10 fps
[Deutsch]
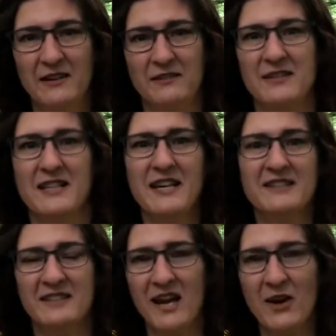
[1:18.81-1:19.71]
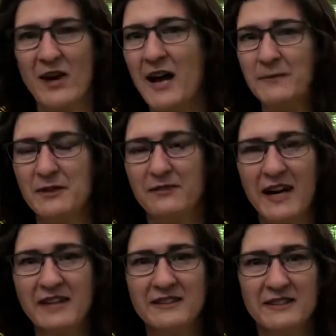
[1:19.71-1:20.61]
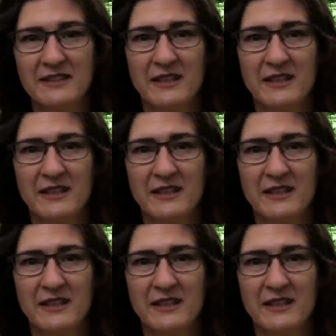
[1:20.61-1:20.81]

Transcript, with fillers: Wir saßen da und haben gewartet,